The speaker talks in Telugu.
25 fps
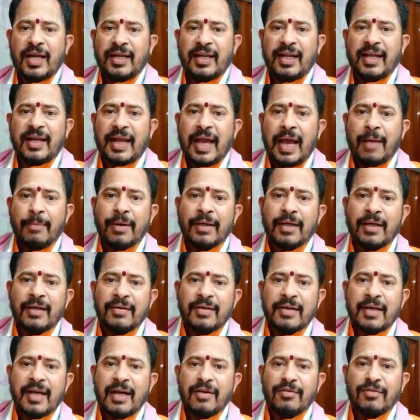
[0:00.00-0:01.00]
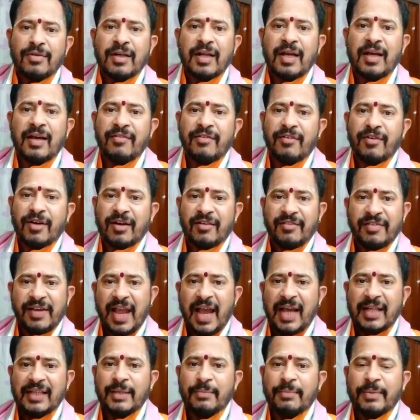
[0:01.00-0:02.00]
అనే నామకంగా ఉన్న ఒక
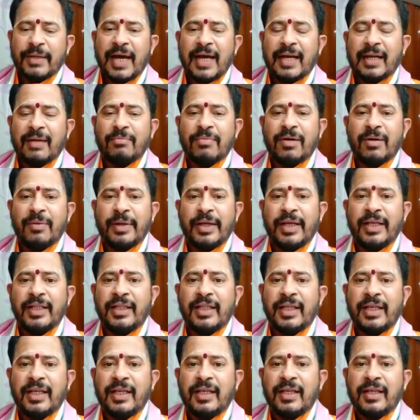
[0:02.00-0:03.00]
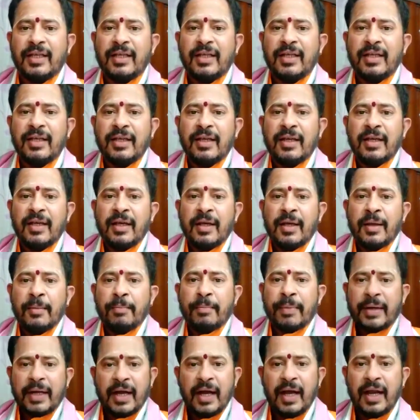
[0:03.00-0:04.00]
వ్యాధి ప్రారంభమైంది
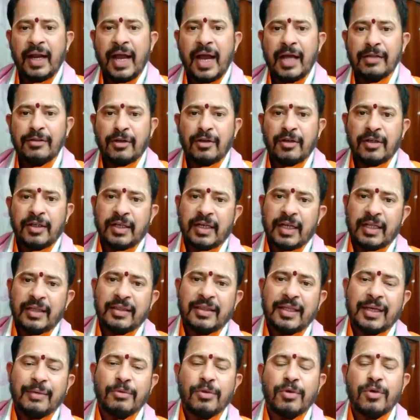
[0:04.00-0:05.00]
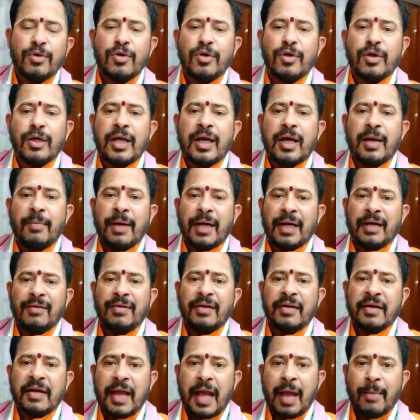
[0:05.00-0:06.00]
ప్రహ్లాదుడు నిరంతరము కూడా
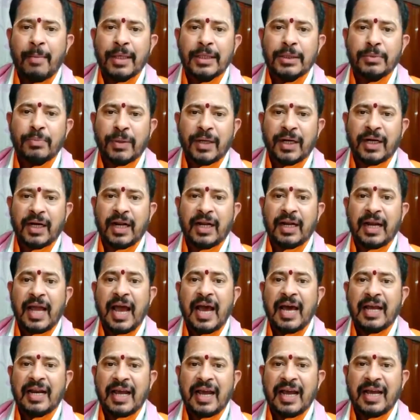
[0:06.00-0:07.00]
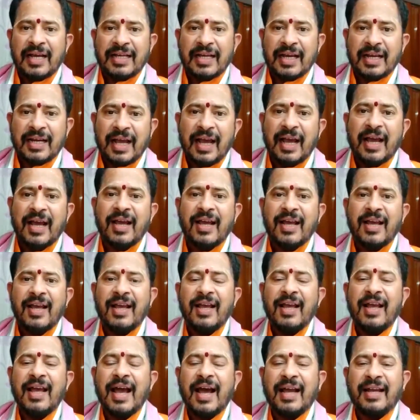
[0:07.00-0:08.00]
భగవన్ నామస్మరణ నారాయణ
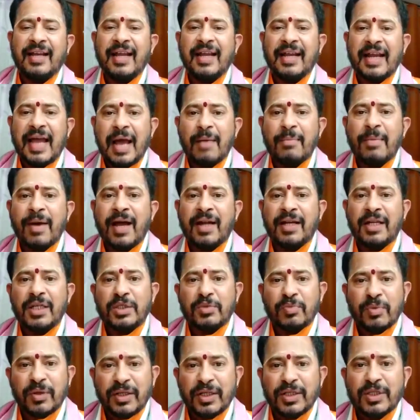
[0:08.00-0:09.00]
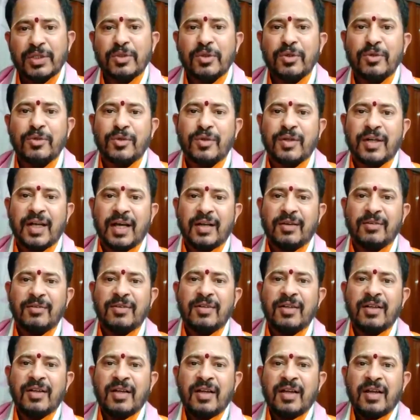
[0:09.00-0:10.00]
అనే నామాన్ని స్మరిస్తూ ఉన్నారు
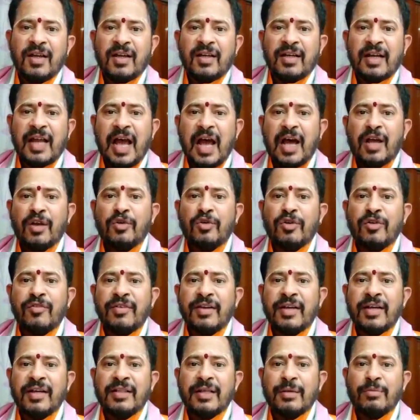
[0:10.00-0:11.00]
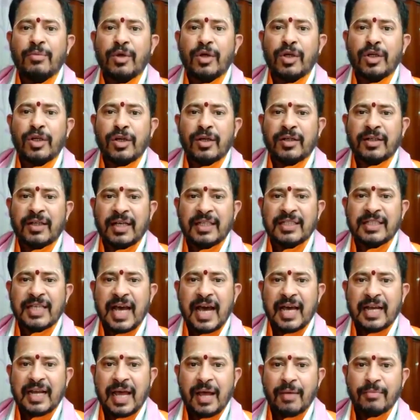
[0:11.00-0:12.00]
నాలుగు వేదముల యొక్క
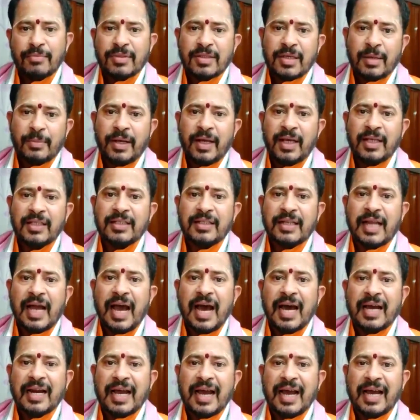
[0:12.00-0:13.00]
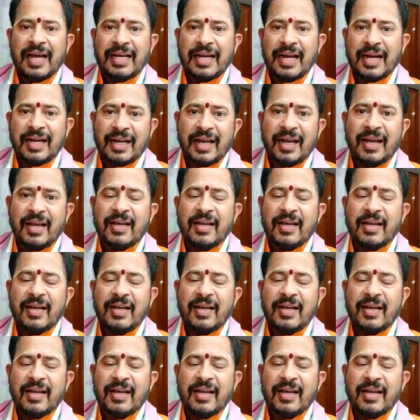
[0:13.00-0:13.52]
సారాంశమే నారాయణ